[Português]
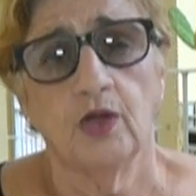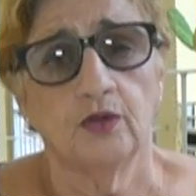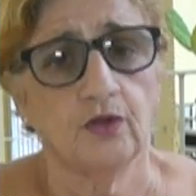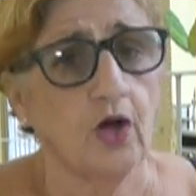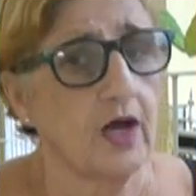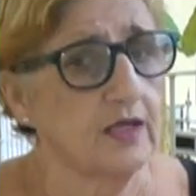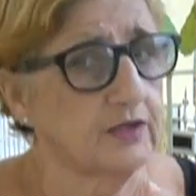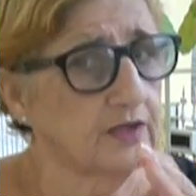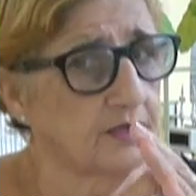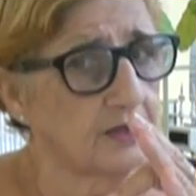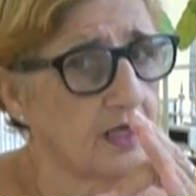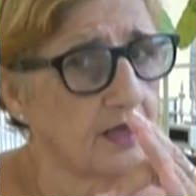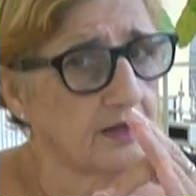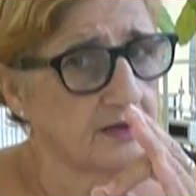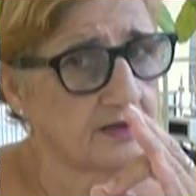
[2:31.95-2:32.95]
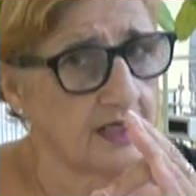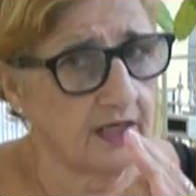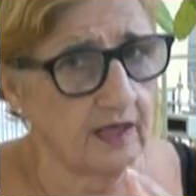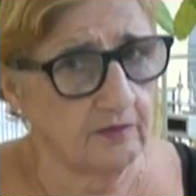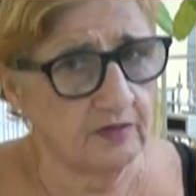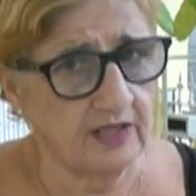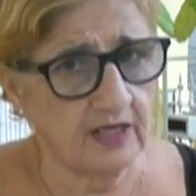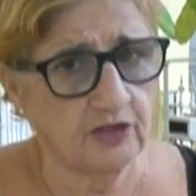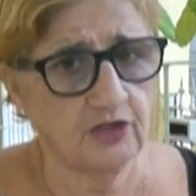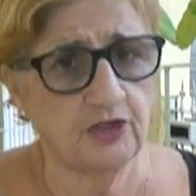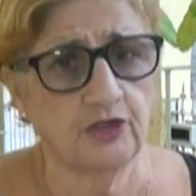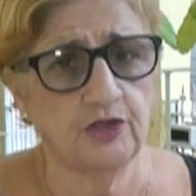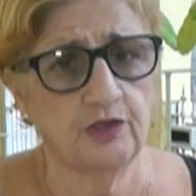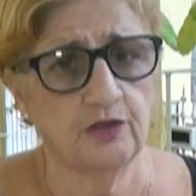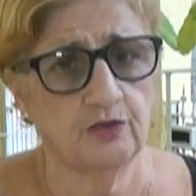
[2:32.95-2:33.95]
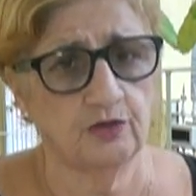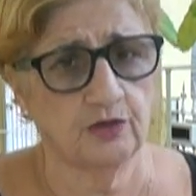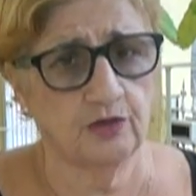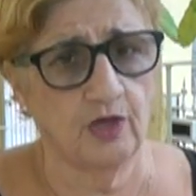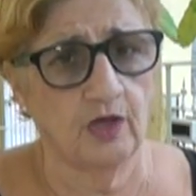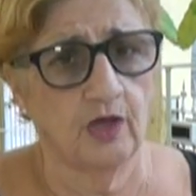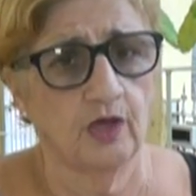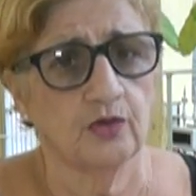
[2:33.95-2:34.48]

Nós seremos atingidos,